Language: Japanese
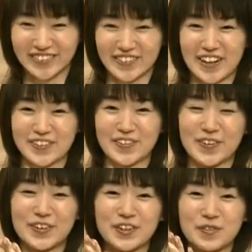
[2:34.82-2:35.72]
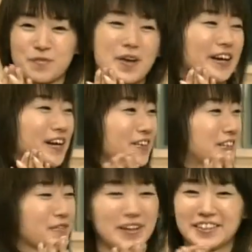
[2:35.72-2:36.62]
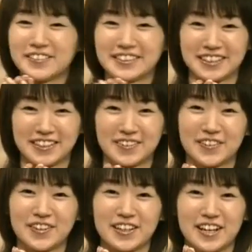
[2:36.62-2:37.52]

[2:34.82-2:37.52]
そうあの毎回言わせてもらってるんですけど